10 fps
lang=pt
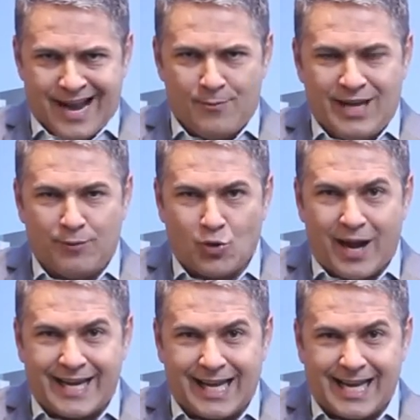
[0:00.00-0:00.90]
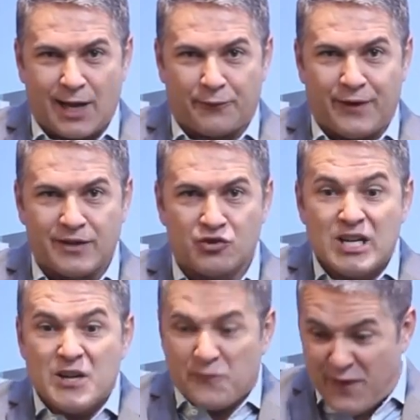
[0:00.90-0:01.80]
A mulher botou aquela cara feia,
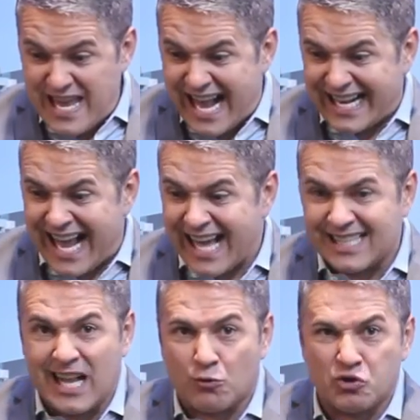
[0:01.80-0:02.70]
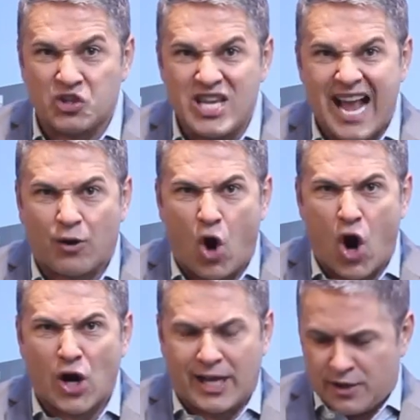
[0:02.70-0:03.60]
disse, venha cá aqui na cozinha
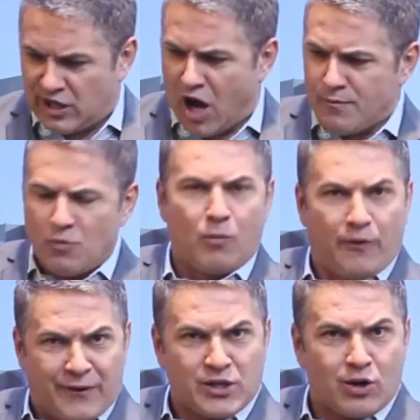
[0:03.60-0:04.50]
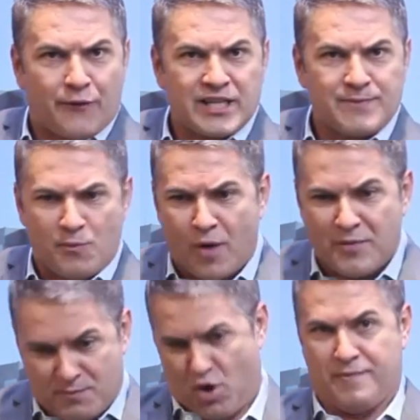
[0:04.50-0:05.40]
agora. Disse, Calma, meu amor, vou fazer o um cafezinho para meu
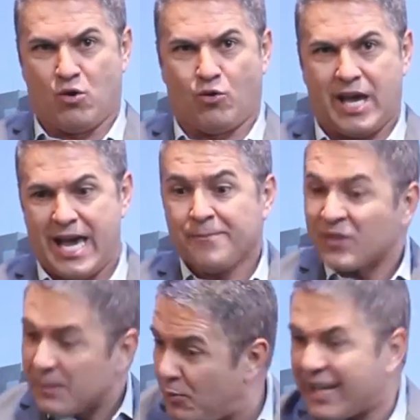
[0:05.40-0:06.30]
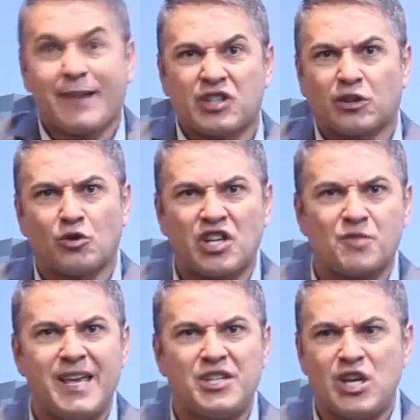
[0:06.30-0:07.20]
amigo. Meu amigo o quê? Por que, que você trouxe
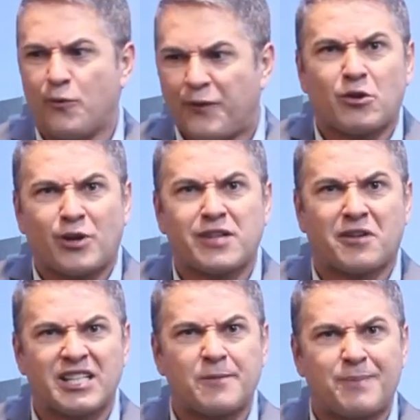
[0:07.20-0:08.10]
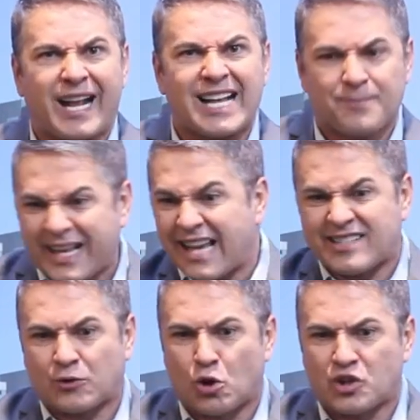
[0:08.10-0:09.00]
esse mendigo fedorento aqui dentro da casa? Para que,
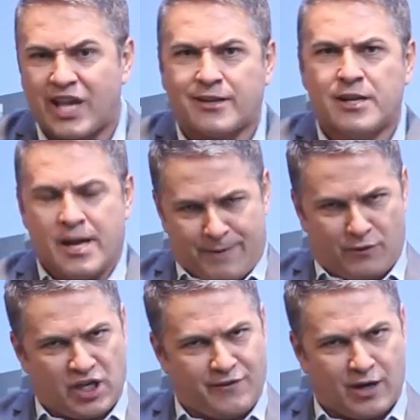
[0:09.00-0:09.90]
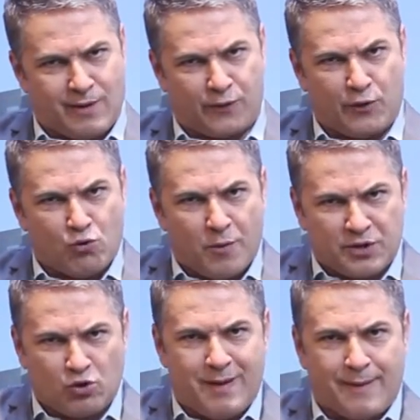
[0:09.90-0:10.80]
que você trouxe ele? Para você ver como é que fica um homem
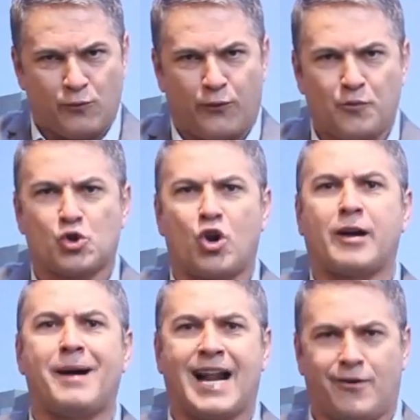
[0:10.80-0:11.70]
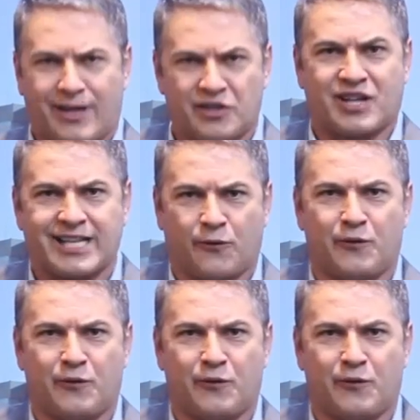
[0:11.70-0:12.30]
que não bebe, não fuma, não joga baralho. Olha a desgraça.